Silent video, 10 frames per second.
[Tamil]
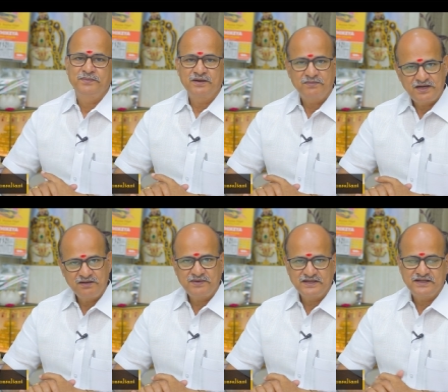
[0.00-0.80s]

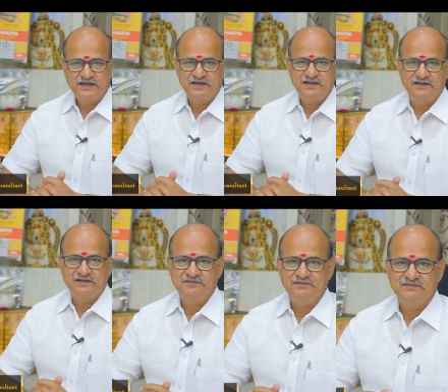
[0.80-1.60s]
பெரும்பாலும் பார்த்திங்கன்னா
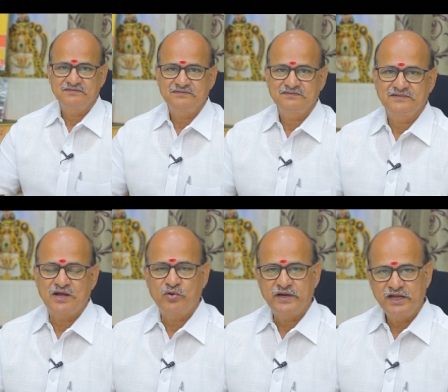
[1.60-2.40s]

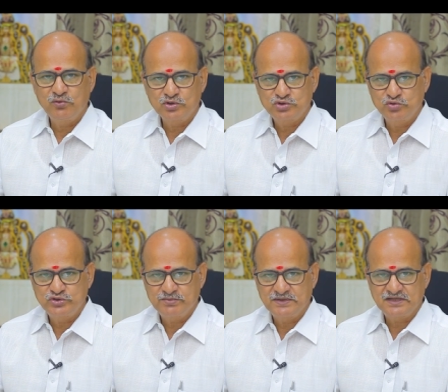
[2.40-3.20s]
நான் ஒரே ஒரு
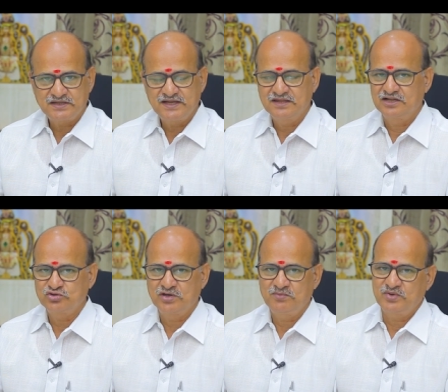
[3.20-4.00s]
சூட்சமத்தை தான்
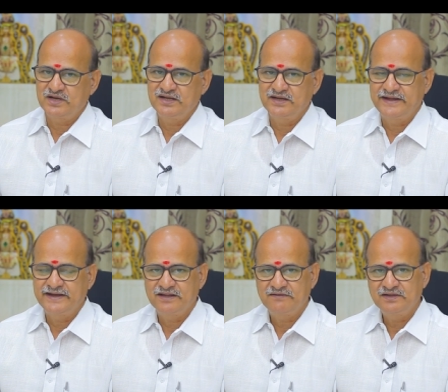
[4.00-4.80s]
இதில் சொல்ல போகிறேன்
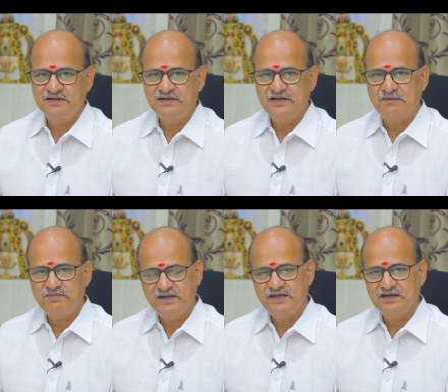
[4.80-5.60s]
நீங்கள் இதை வந்து
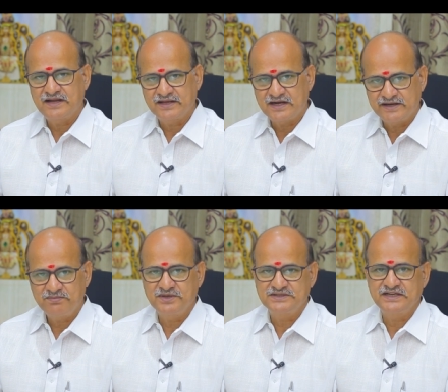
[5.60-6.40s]
அப்படி அதை
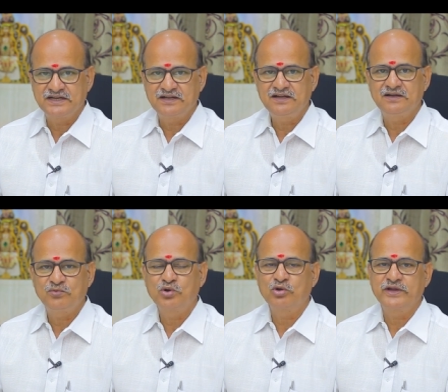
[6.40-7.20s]
கடைப்பிடிச்சிங்கன்னா
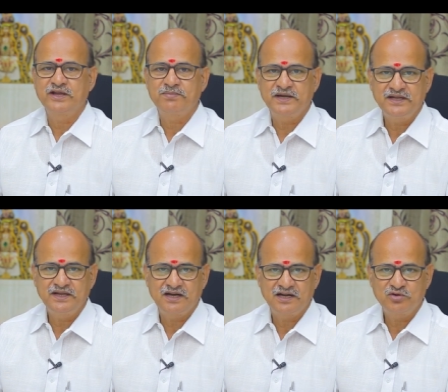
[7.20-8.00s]
உங்களுடைய பணி
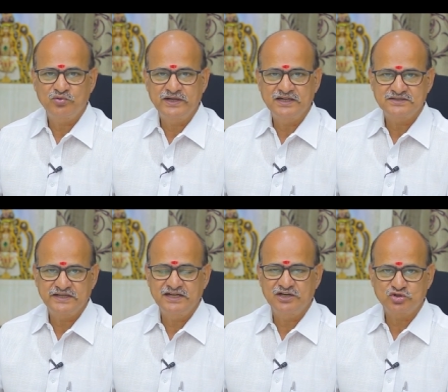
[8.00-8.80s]
அல்லது நீங்கள்
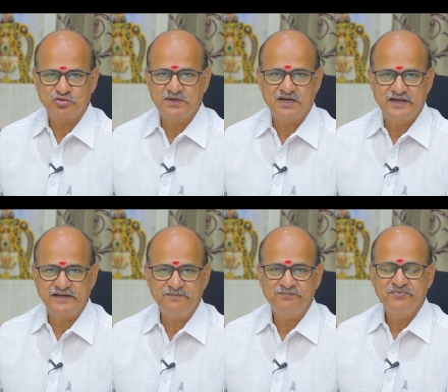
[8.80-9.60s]
செய்கின்ற
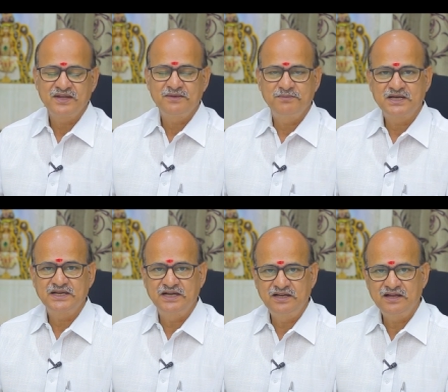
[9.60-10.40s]
சுபகாரியம் மிக
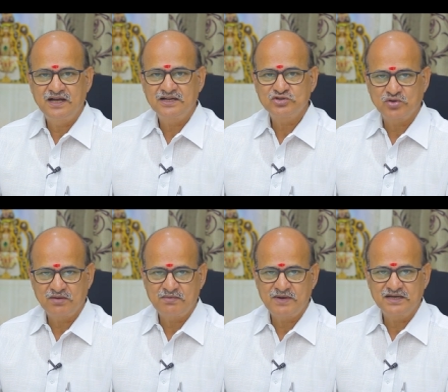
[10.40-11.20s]
எளிதாக
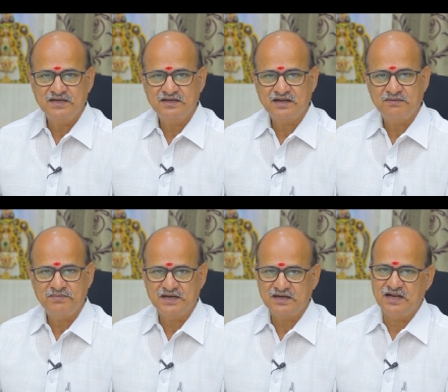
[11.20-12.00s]
சுலபமாக இருக்கிறத
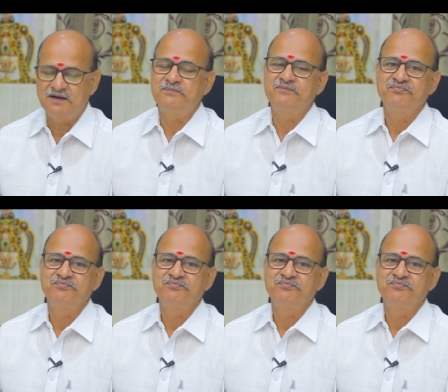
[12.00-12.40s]
பார்க்கலாம்